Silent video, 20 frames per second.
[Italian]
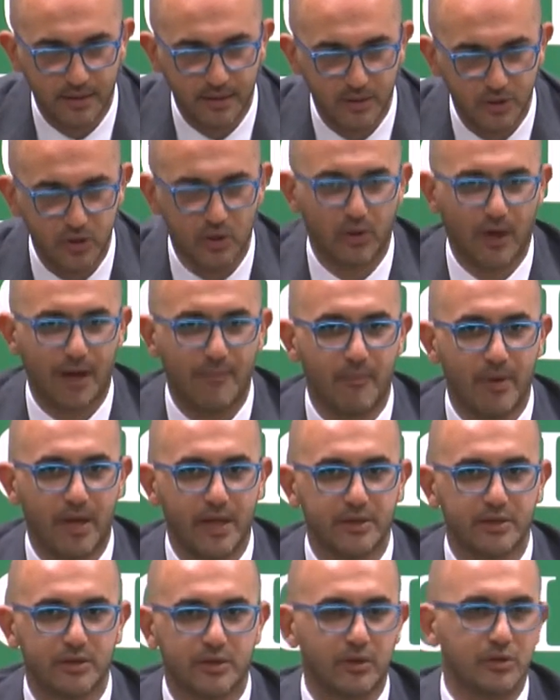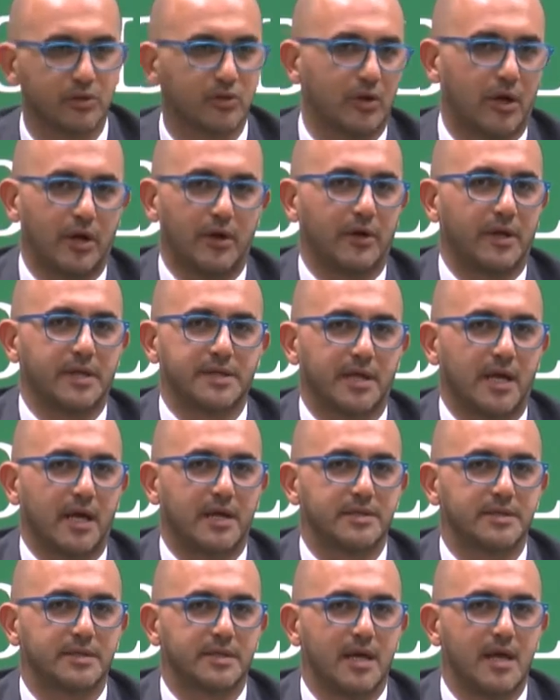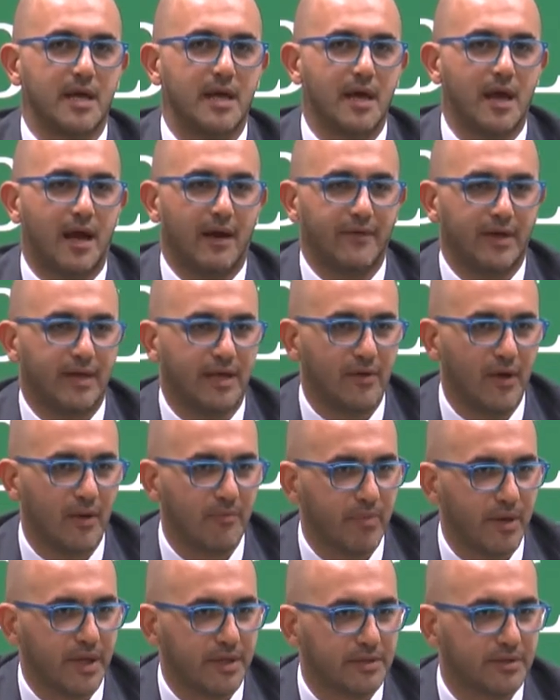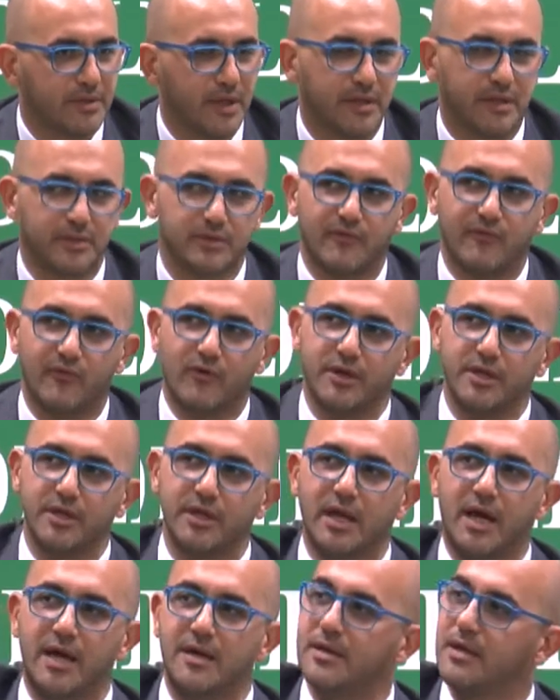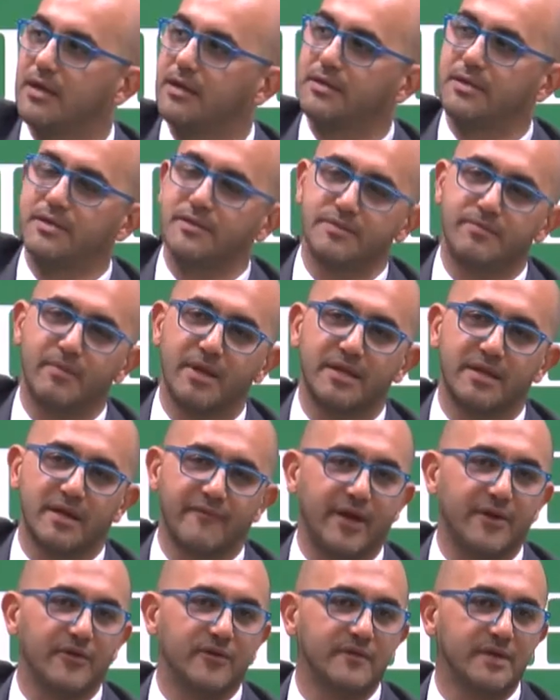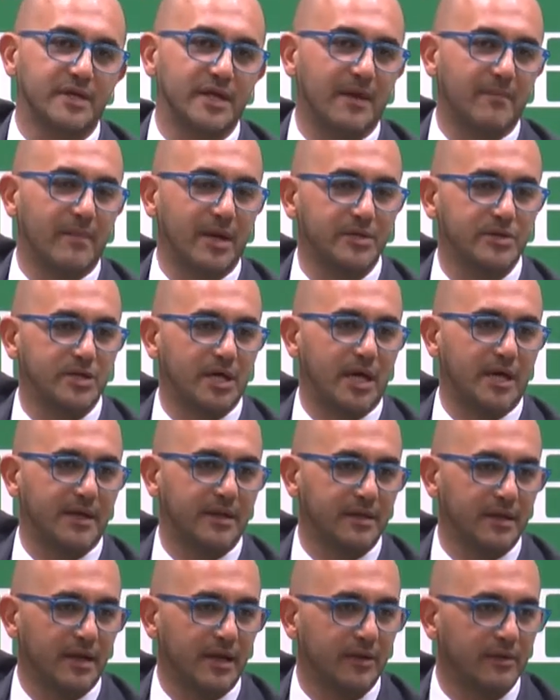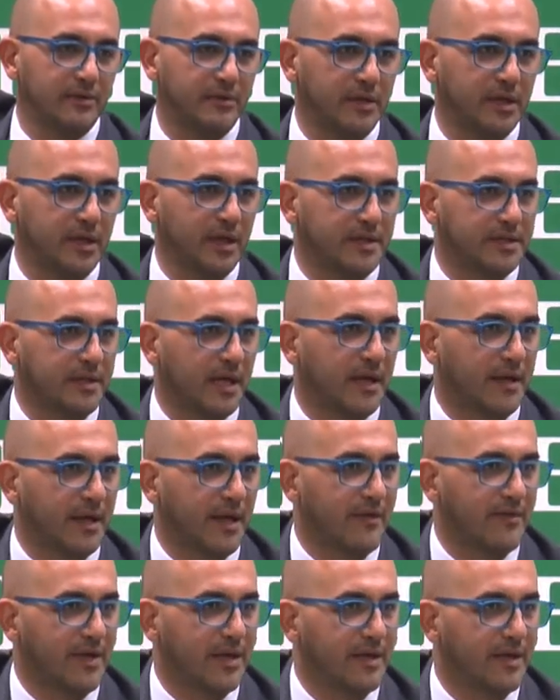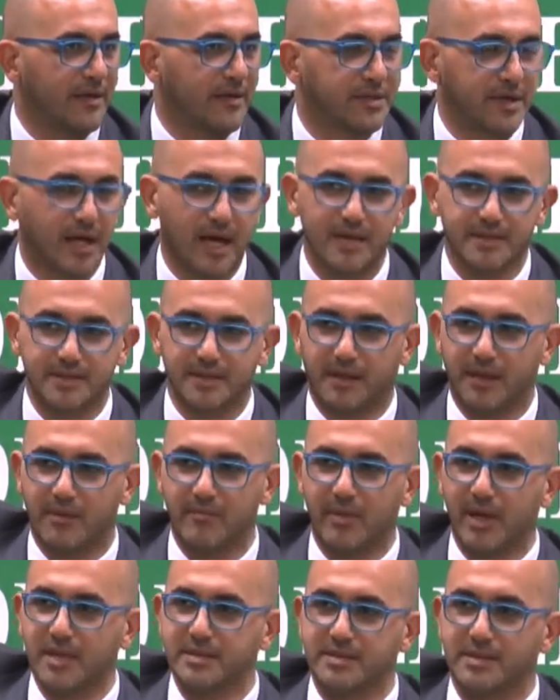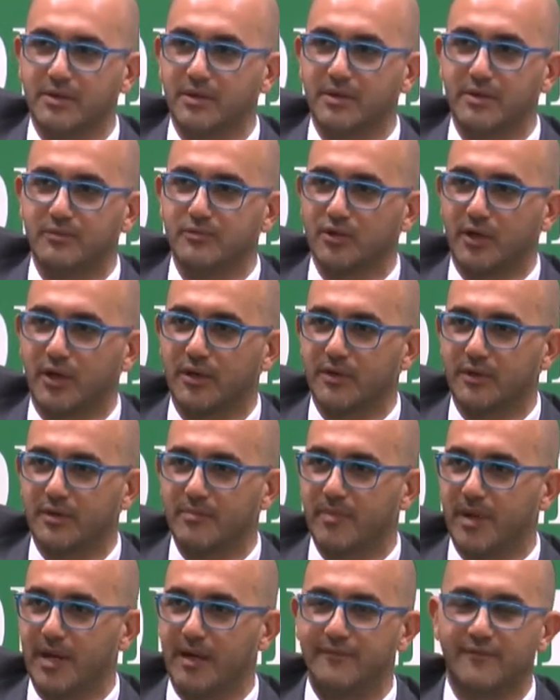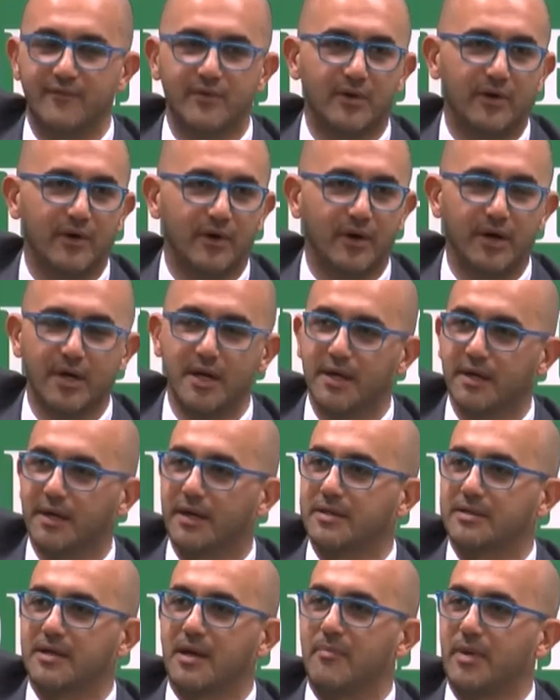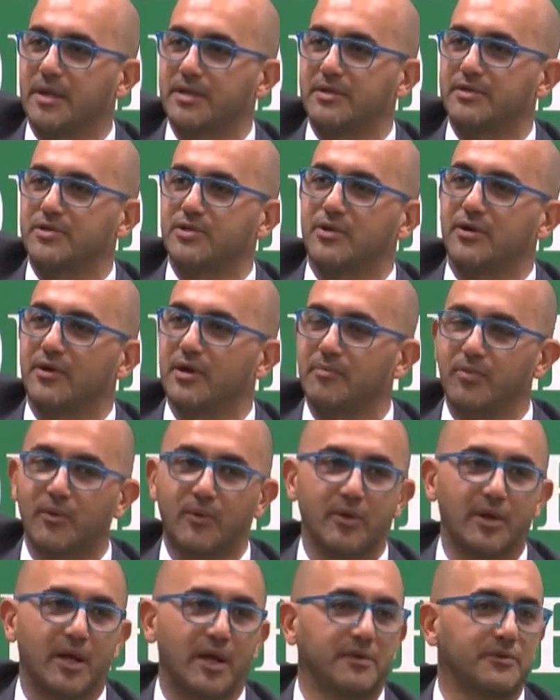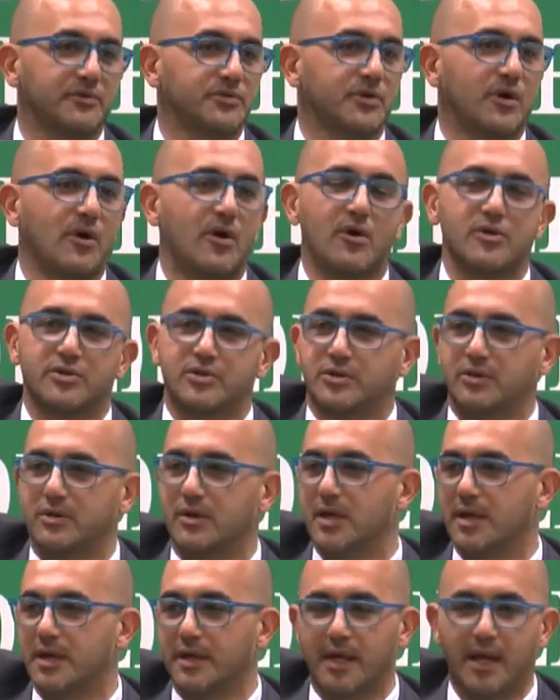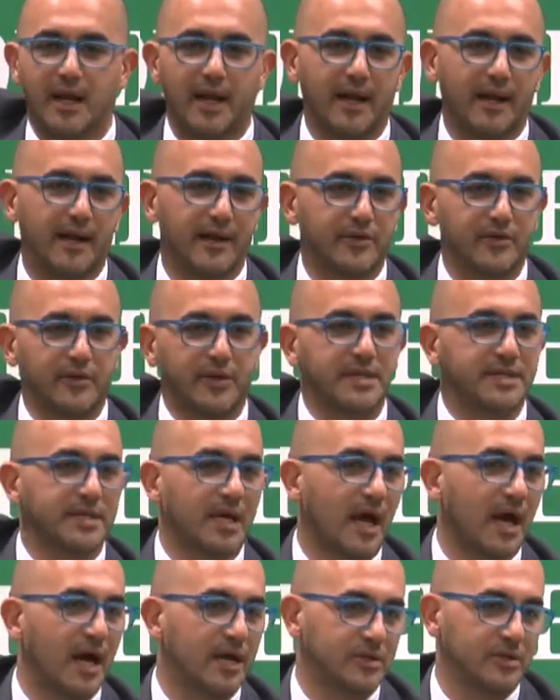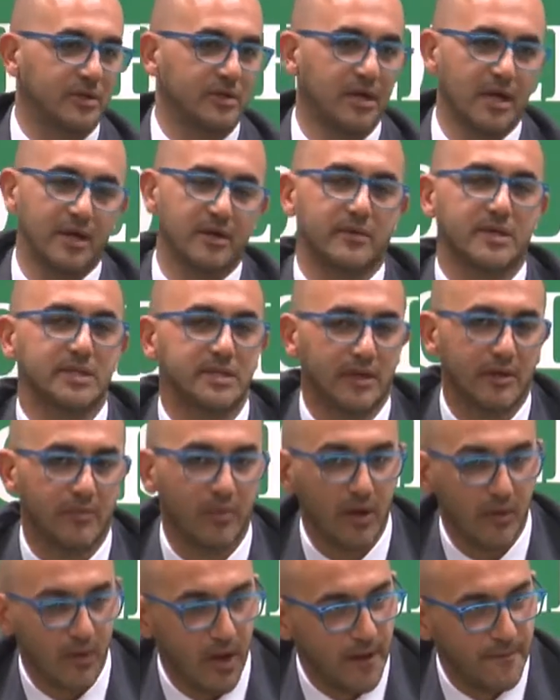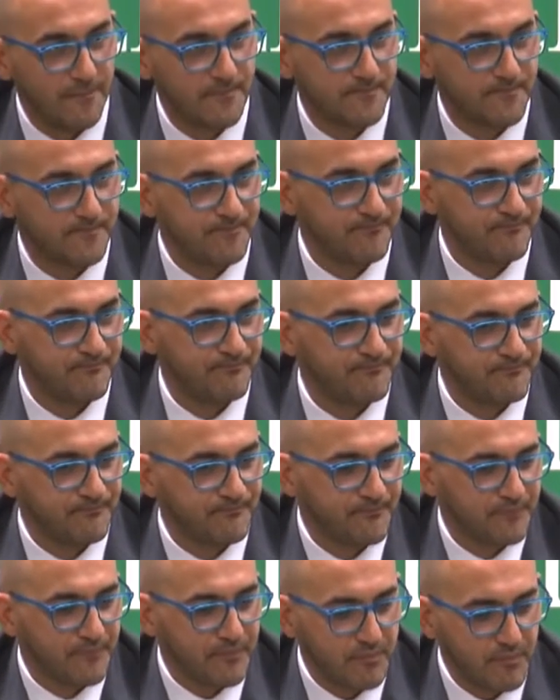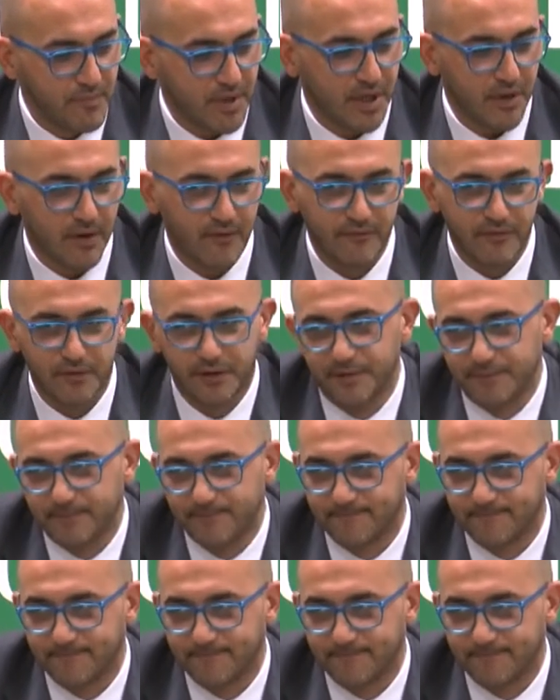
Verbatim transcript: Sora ha perso, Sora non è scarsa. Avellino ha perso, adesso fuori di là, mentre vanno via a mangiare, diranno tutti che, che Avellino è scarsa, che Benz non è un giocatore di pallavolo, che Scappaticcia non è più quello dell'anno scorso, che l'allenatore è scarso, diranno questa roba qua. Prego a voi.